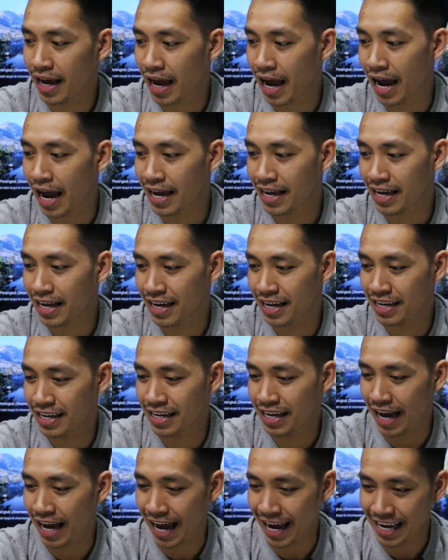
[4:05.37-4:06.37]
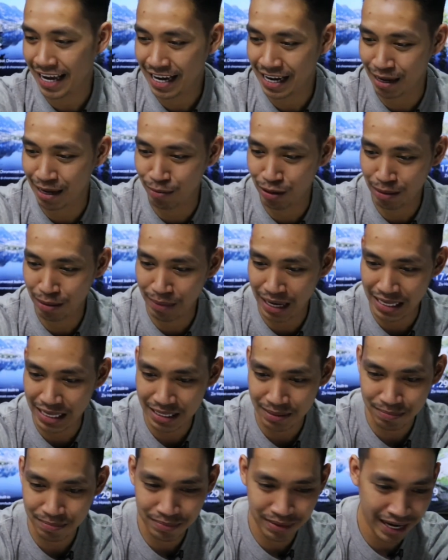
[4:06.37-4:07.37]
Hai, hai, nggak boleh
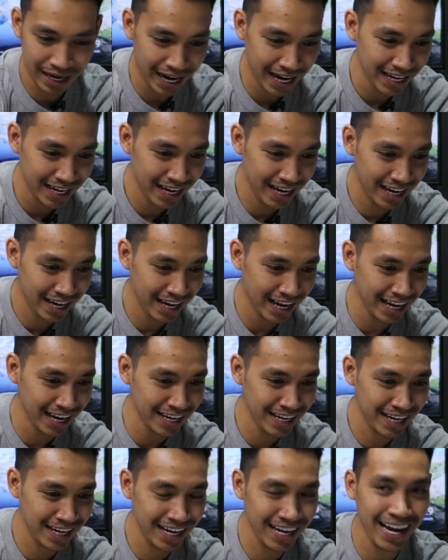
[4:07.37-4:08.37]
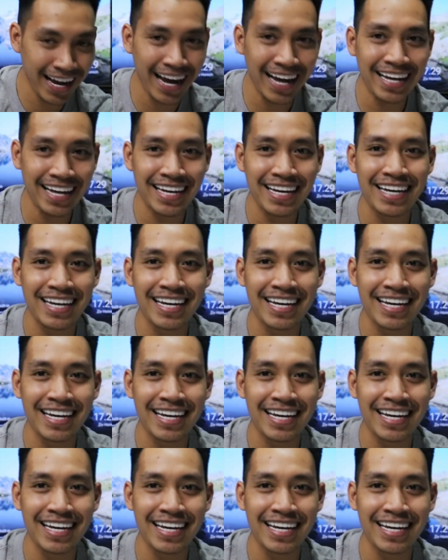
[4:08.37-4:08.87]
berantem. Hei, hei, hei.